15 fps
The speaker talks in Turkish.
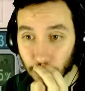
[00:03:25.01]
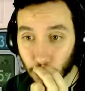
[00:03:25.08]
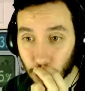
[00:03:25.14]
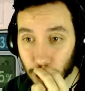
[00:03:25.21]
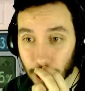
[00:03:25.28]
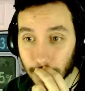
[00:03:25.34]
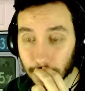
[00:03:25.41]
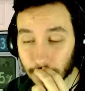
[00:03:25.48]

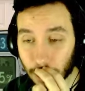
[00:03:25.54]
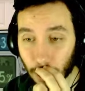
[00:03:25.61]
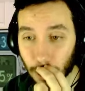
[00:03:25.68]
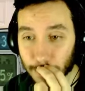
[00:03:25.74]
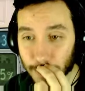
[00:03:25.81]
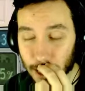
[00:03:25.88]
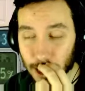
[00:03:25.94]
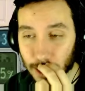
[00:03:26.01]
Toz aldı ne
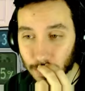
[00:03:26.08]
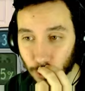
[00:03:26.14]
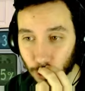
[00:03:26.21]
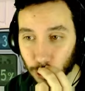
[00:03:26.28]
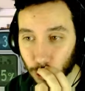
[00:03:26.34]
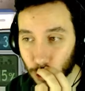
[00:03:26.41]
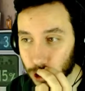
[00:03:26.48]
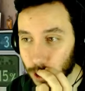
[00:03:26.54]
yapacağız şimdi
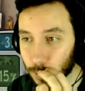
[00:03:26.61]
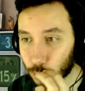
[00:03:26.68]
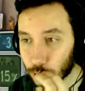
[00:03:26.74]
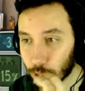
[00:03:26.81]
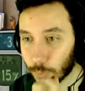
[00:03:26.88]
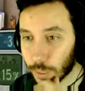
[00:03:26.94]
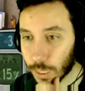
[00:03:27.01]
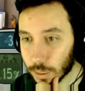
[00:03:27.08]
o tozla
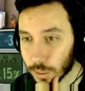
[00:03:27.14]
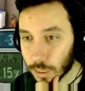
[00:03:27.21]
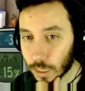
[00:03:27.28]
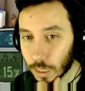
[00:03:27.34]
muhtemelen